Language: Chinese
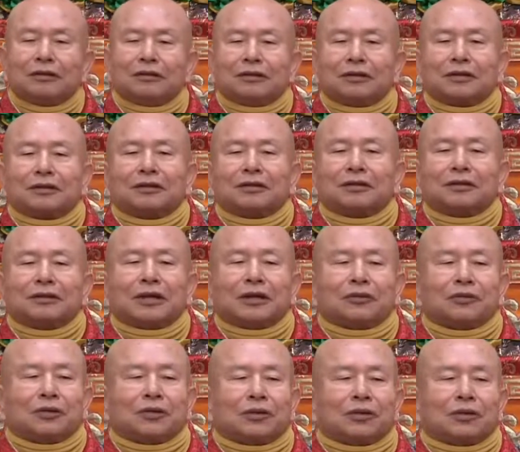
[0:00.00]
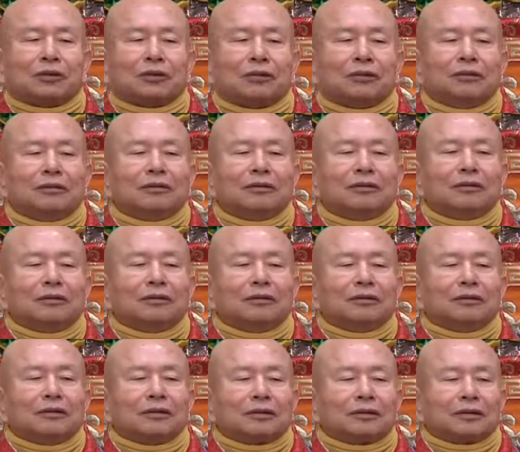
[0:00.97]
这个叫做
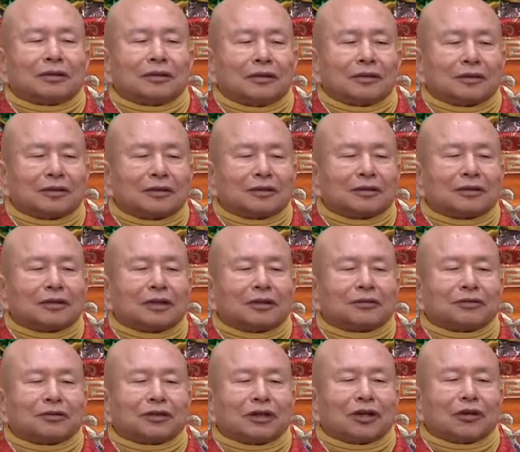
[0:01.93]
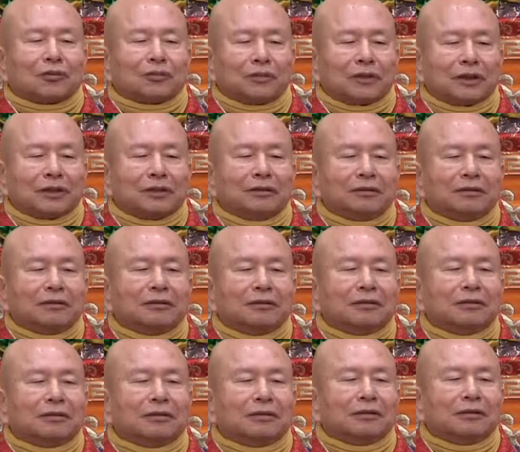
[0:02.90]
哥哥叫小明，
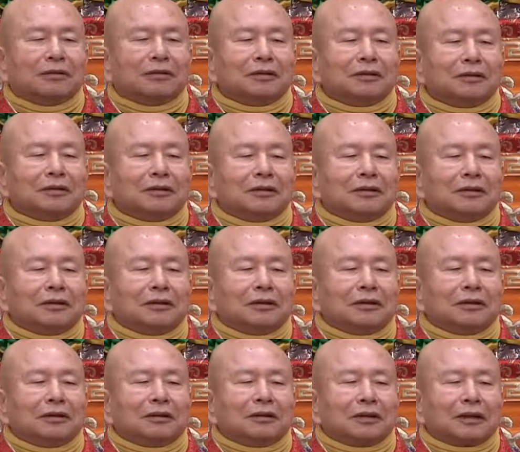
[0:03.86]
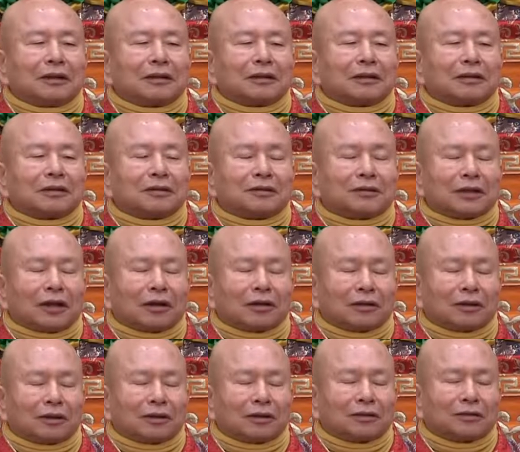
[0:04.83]
那个小
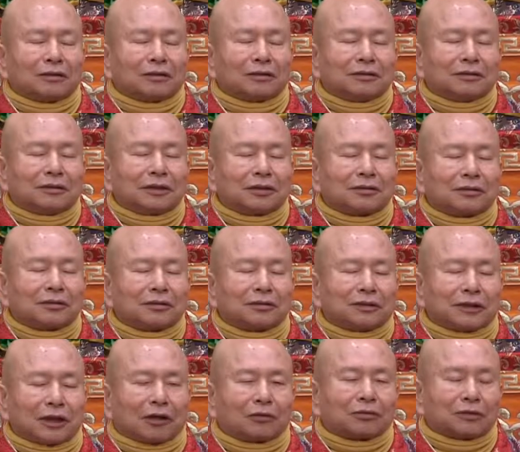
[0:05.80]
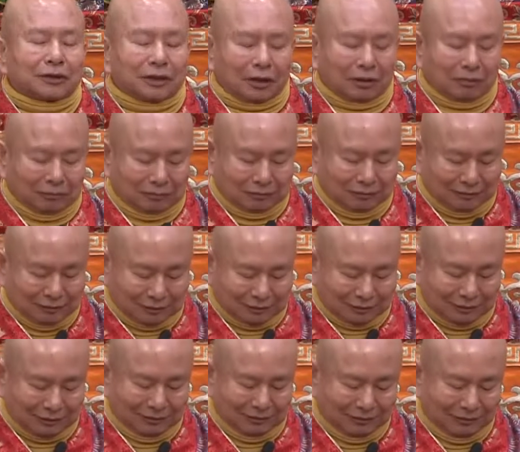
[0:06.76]
儿子叫做小小，
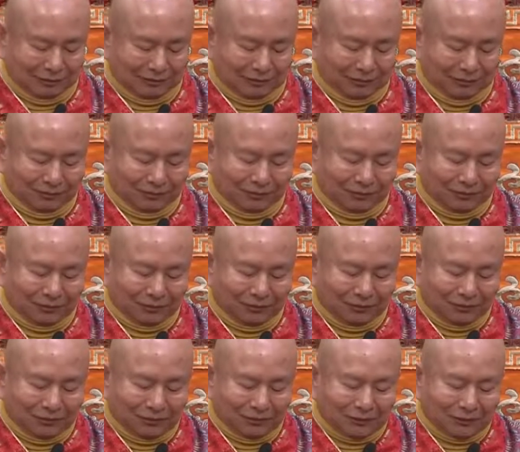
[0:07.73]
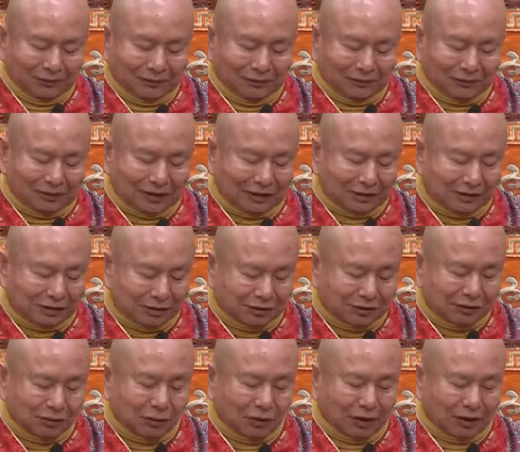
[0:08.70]
嗯，在
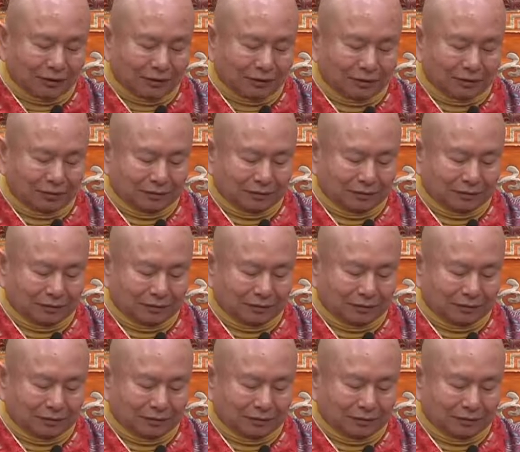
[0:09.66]
洗碗。